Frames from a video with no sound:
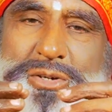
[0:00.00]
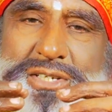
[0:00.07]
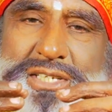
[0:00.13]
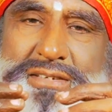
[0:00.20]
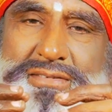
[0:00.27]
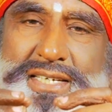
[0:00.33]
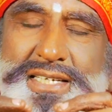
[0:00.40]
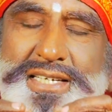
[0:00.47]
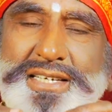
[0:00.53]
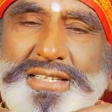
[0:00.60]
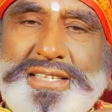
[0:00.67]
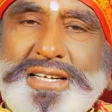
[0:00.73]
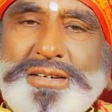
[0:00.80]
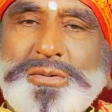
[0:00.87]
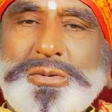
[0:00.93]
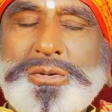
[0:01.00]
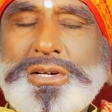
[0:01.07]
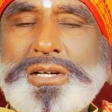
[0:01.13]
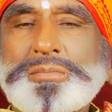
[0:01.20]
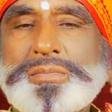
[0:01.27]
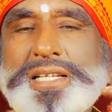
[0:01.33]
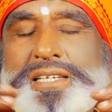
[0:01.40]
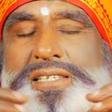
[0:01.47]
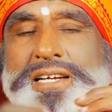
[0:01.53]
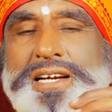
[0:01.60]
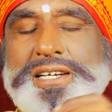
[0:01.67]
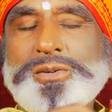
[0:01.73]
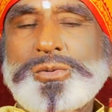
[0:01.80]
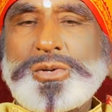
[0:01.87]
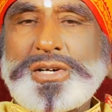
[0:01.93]
மோட்ச வீட்டின் திறவுகோள் என்பதை
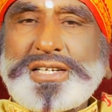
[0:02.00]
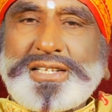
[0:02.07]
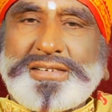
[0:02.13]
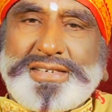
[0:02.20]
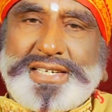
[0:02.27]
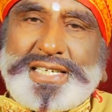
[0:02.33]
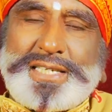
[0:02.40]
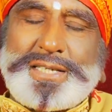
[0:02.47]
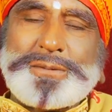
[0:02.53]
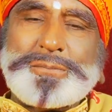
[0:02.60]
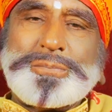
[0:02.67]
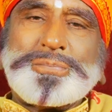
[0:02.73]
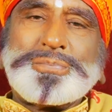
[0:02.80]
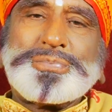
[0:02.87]
நன்கு உணர்ந்தவர்கள்